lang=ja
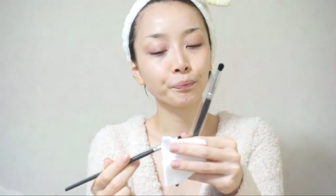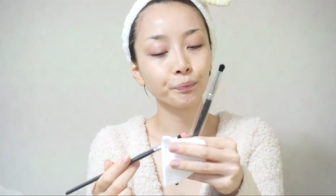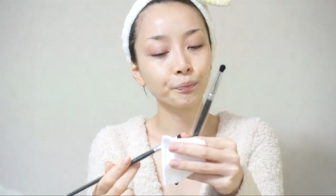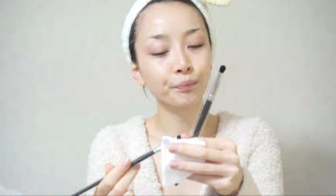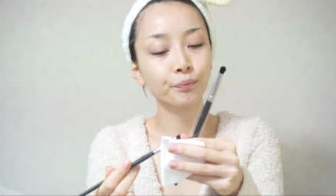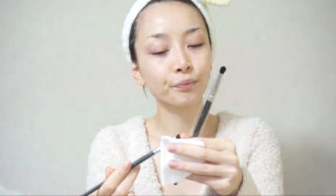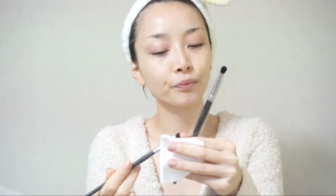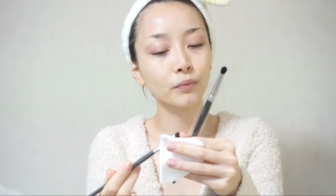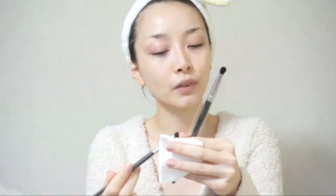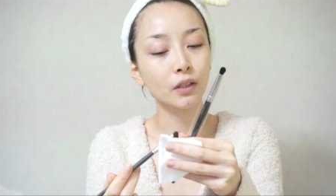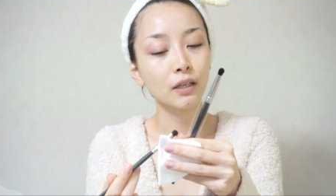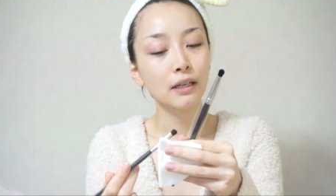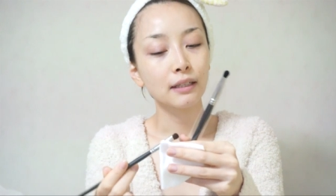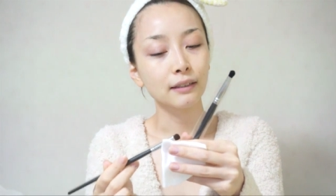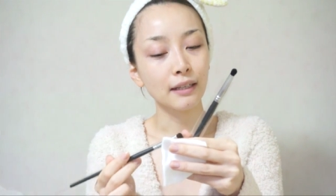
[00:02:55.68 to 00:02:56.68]
ん
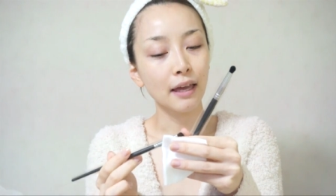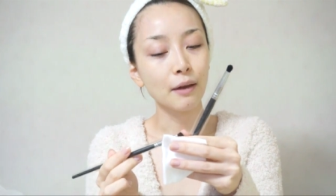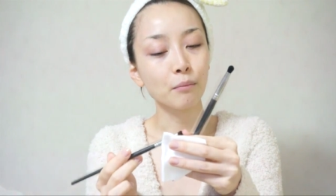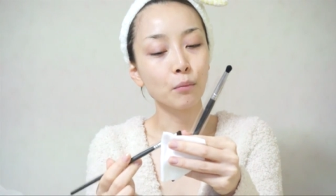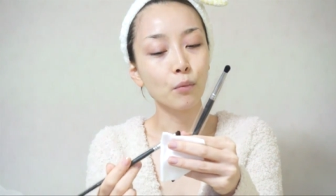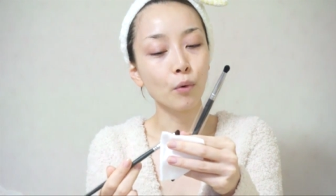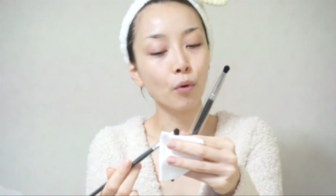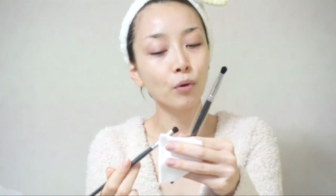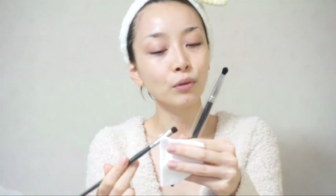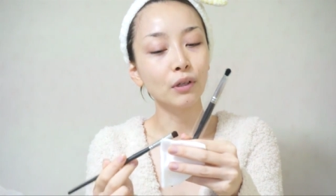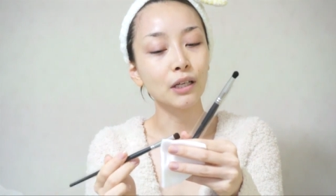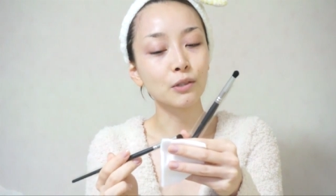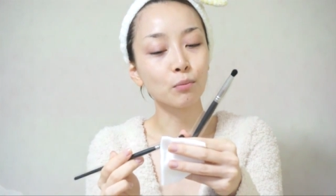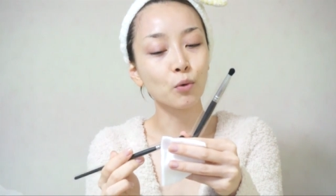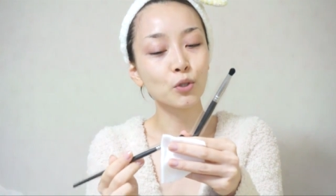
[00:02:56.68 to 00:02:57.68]
ねもう今度
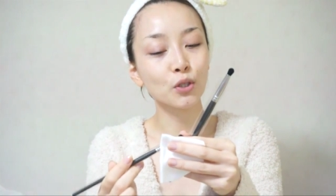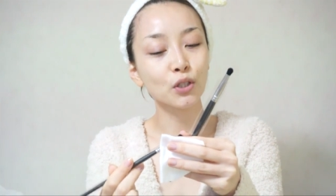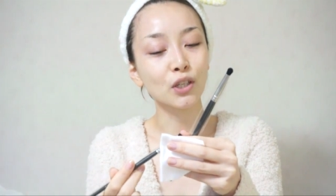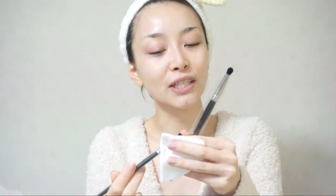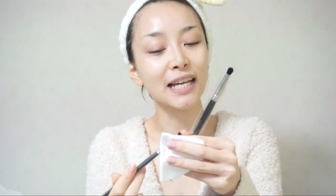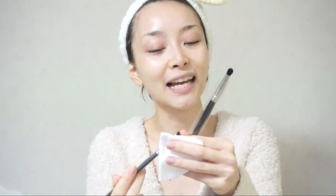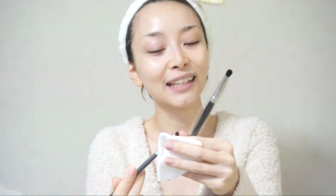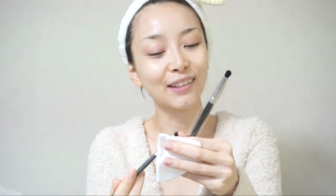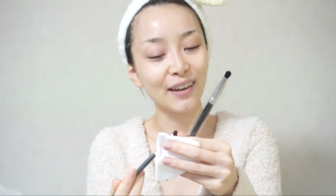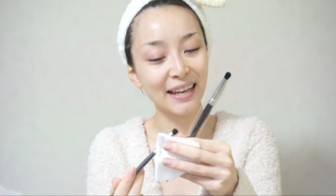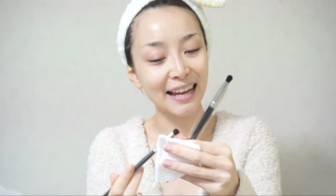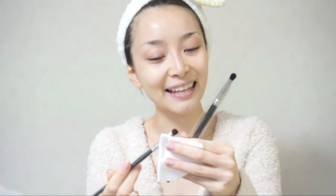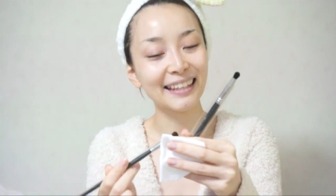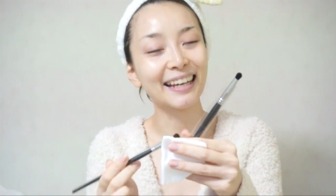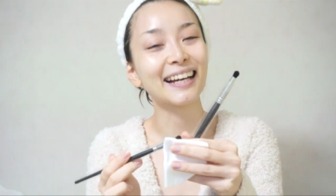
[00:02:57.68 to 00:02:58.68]
はもうちょっとちゃんと選
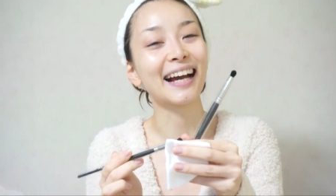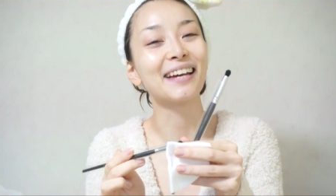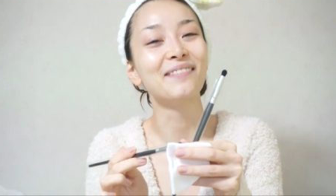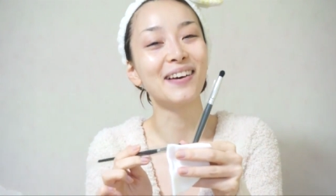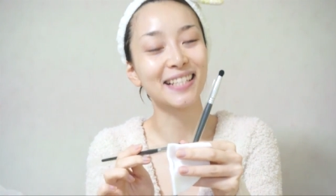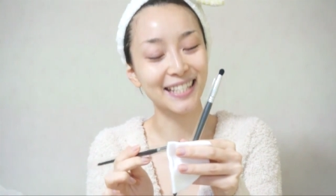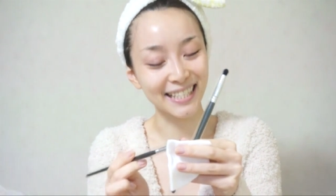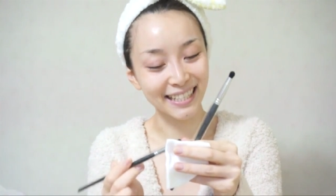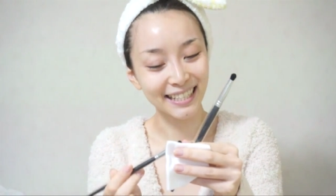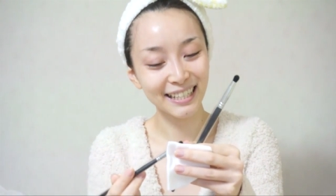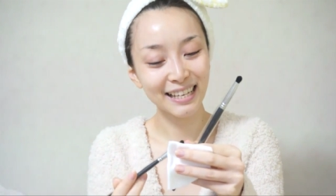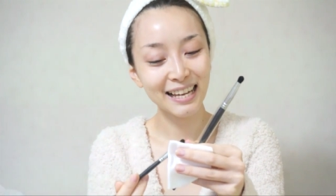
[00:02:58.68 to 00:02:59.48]
んで買います。